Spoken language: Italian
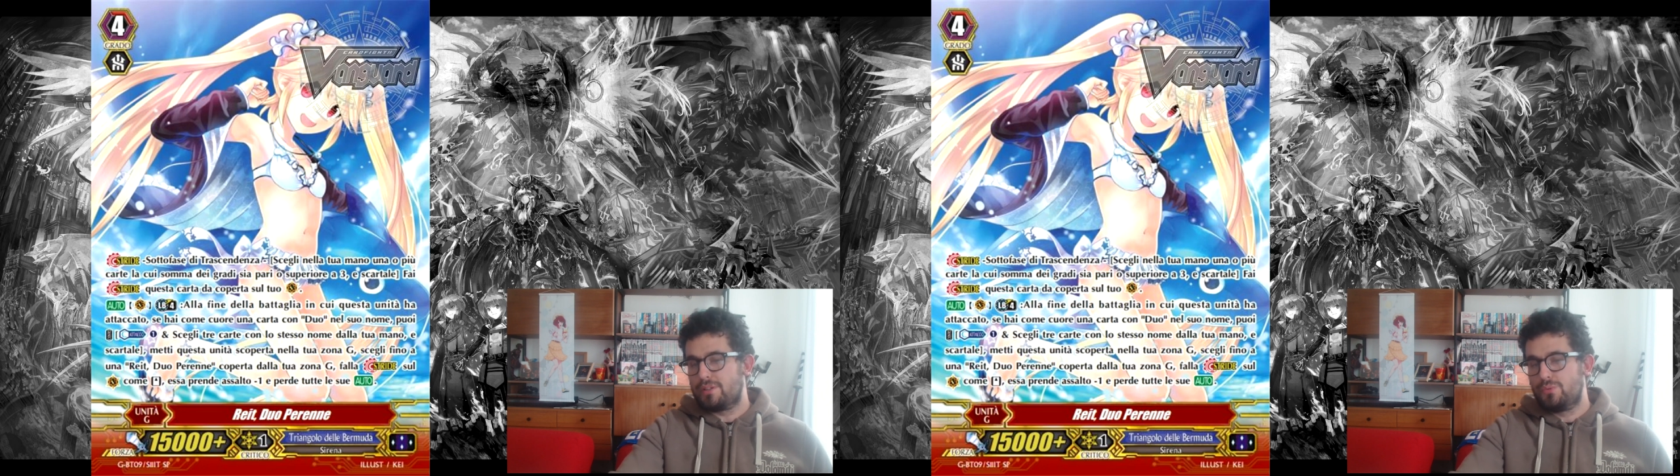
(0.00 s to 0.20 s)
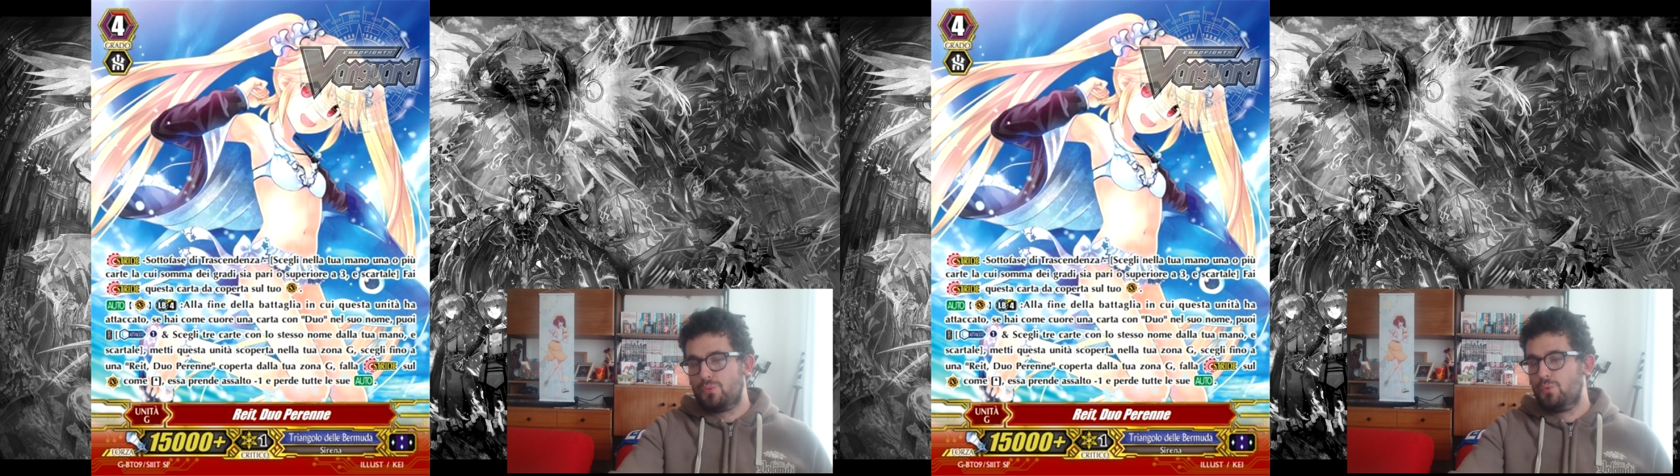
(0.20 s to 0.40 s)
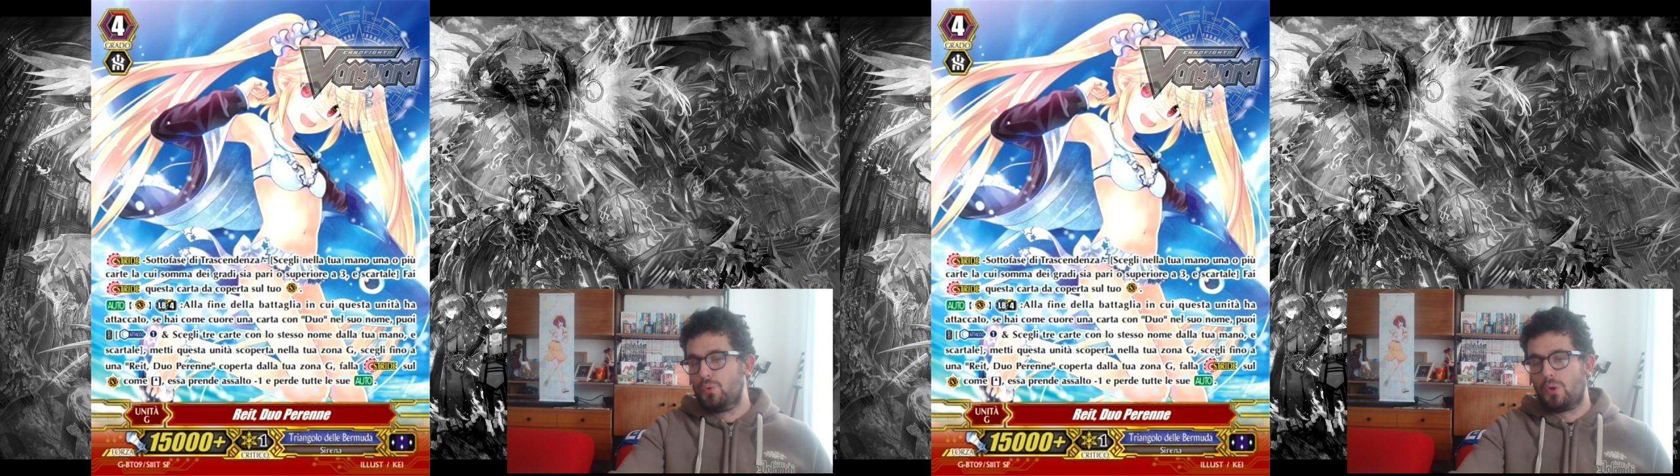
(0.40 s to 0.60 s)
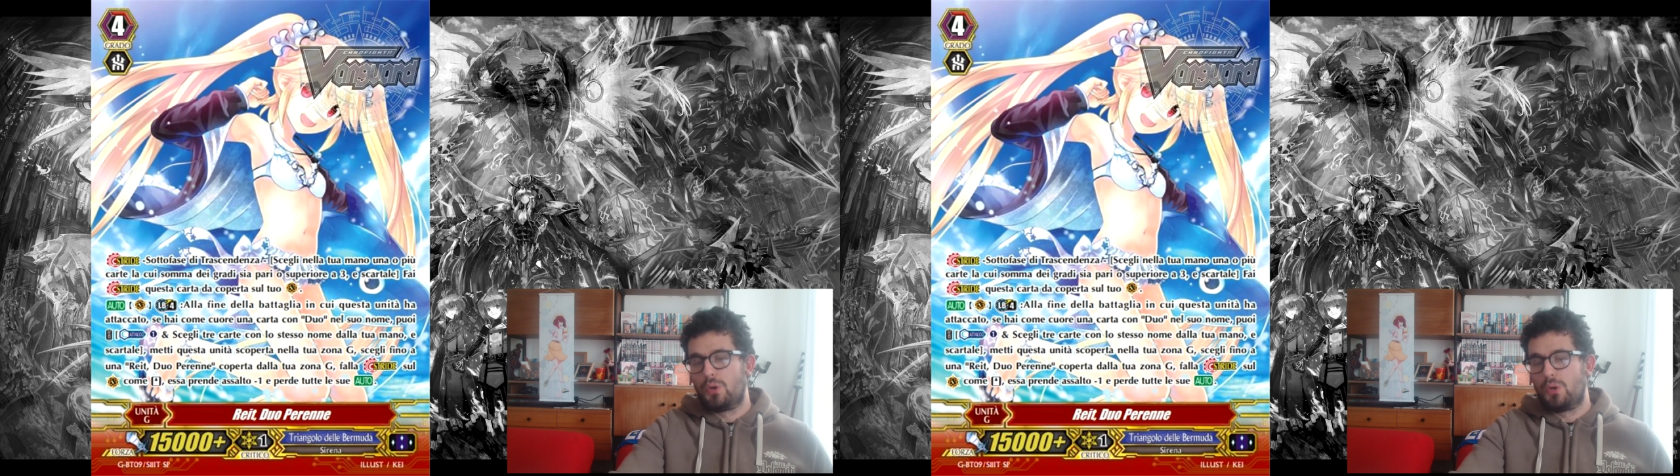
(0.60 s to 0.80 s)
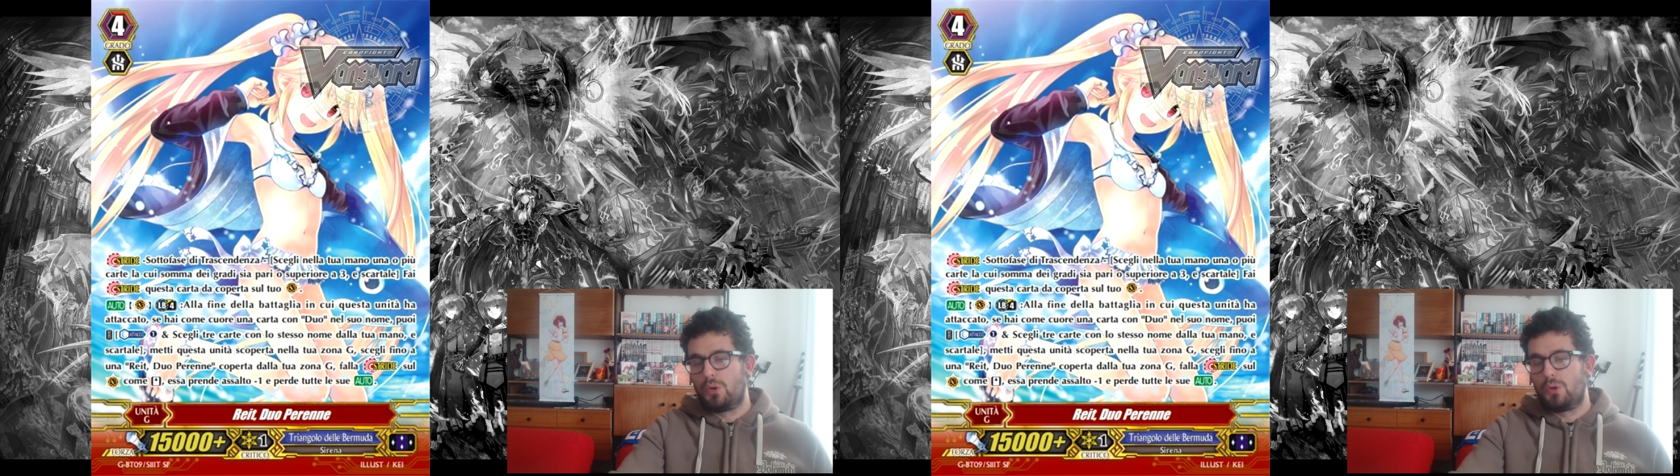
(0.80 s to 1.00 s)

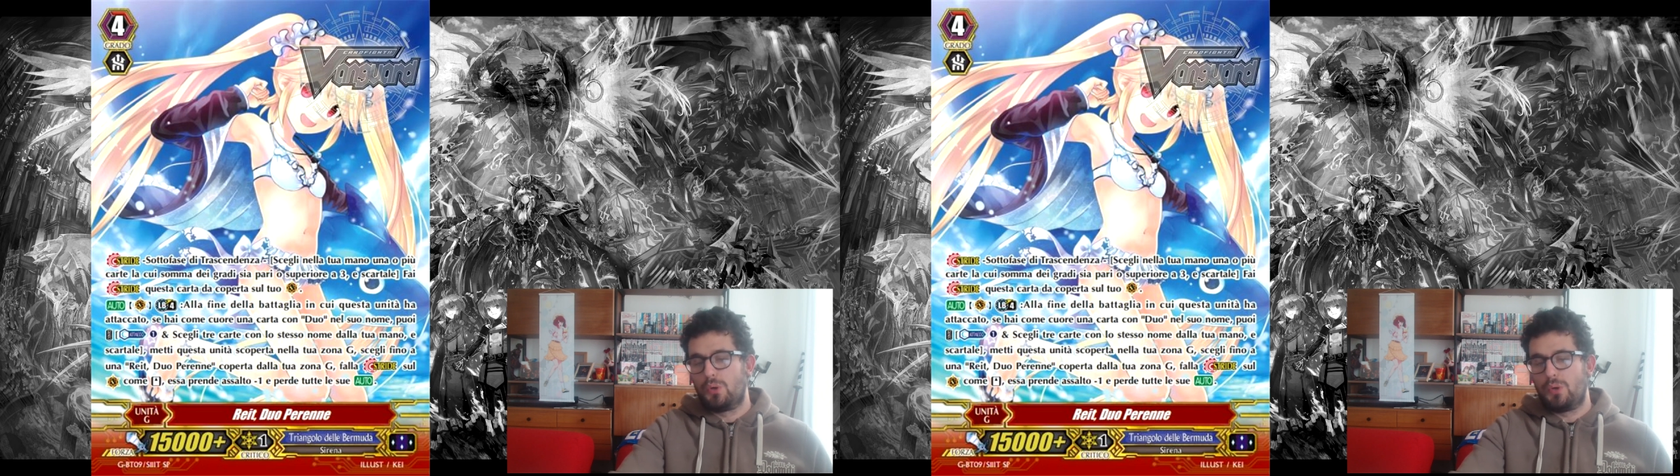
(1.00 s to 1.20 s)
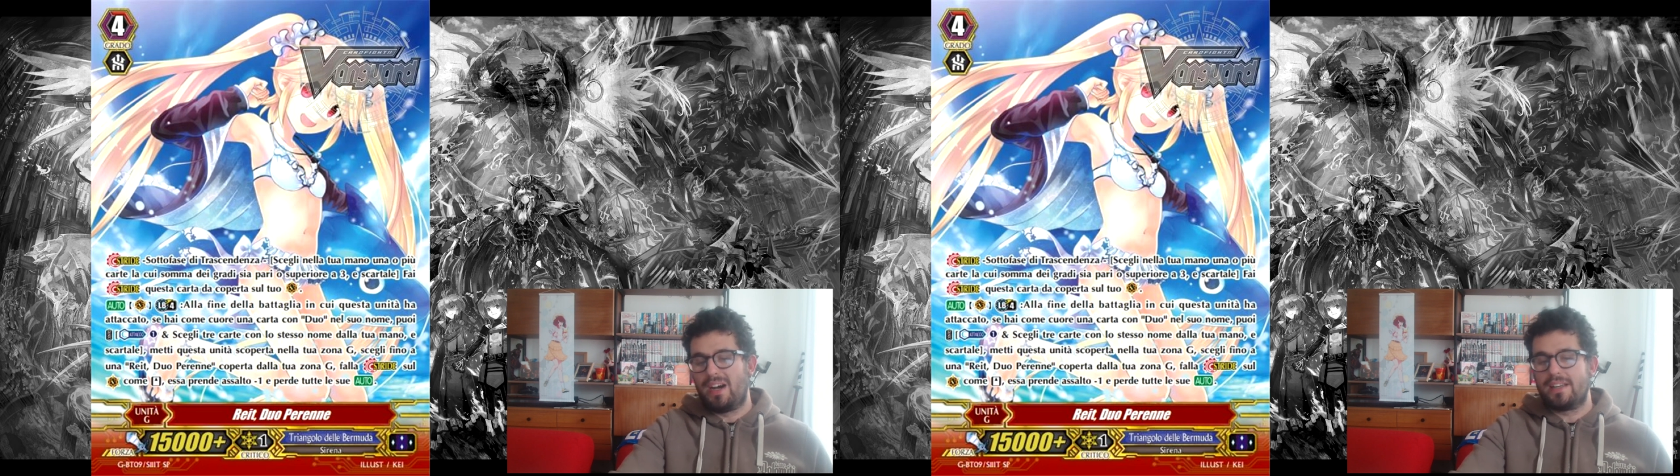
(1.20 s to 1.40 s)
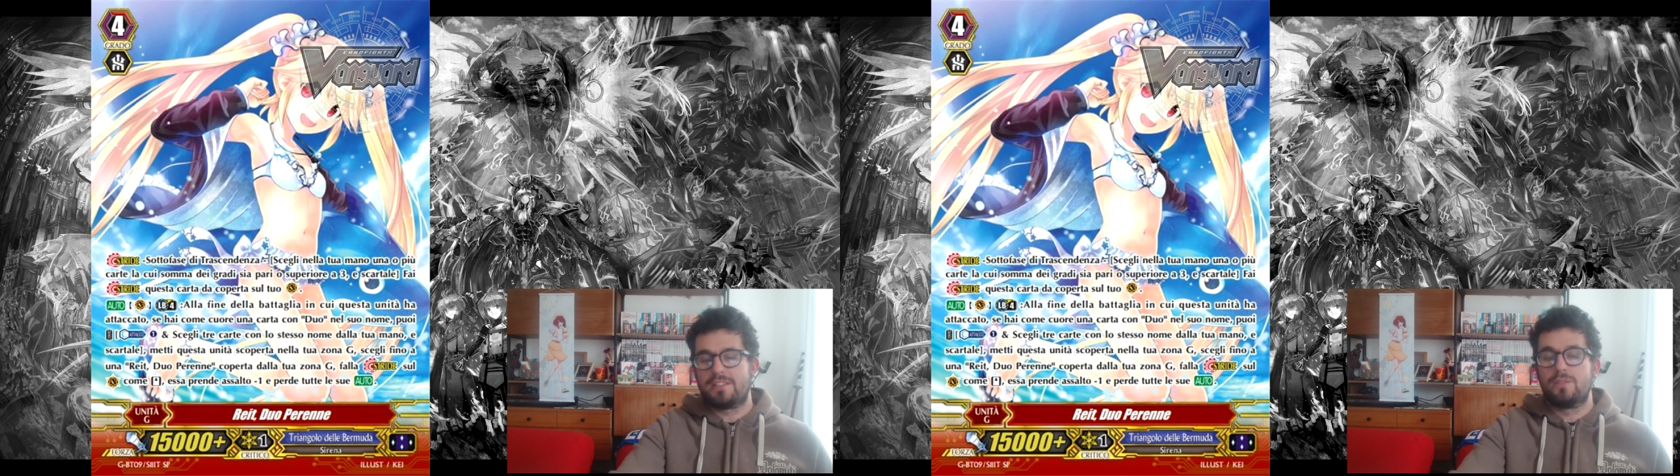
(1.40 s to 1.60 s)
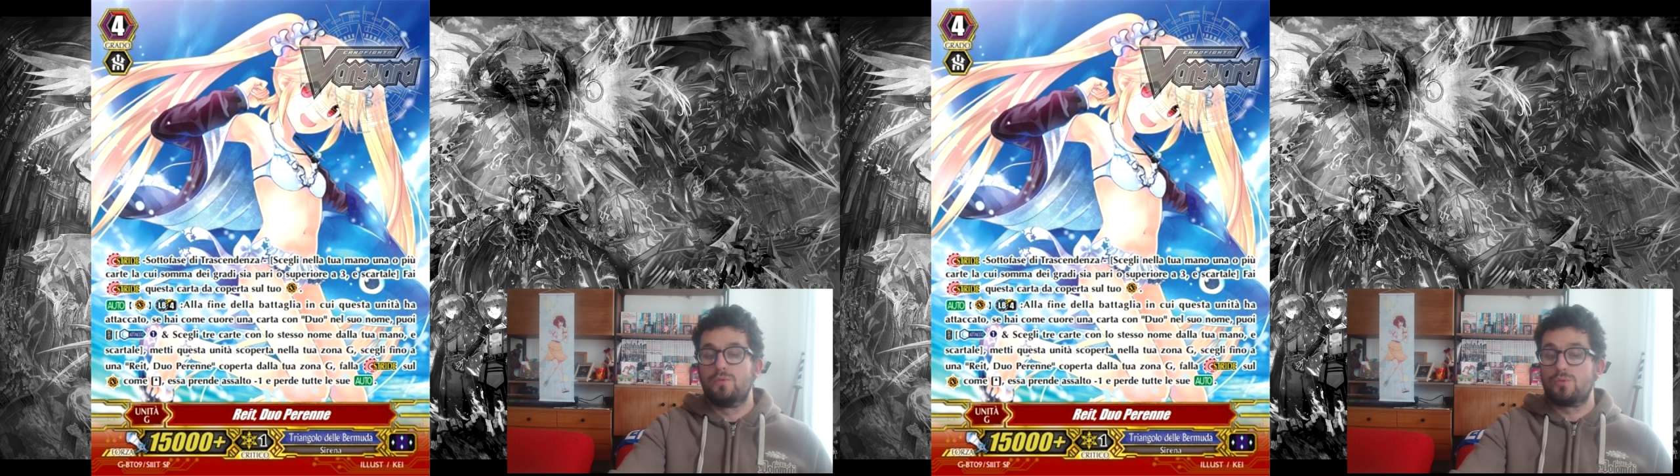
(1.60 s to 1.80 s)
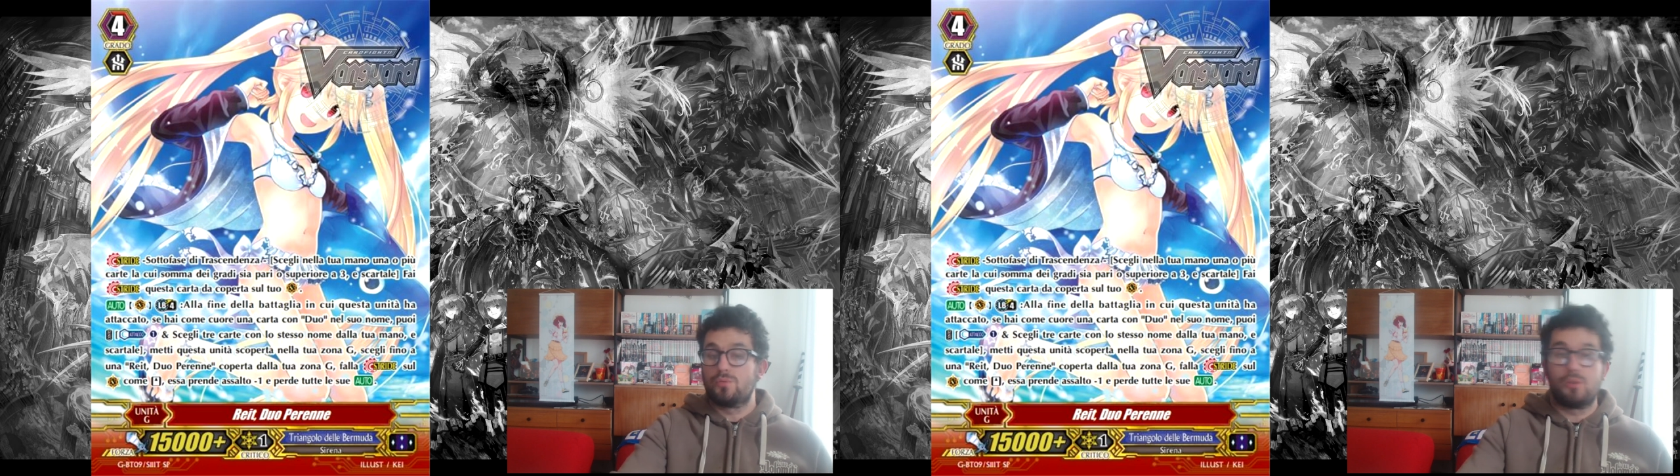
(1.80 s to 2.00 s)
duo ha ricevuto un,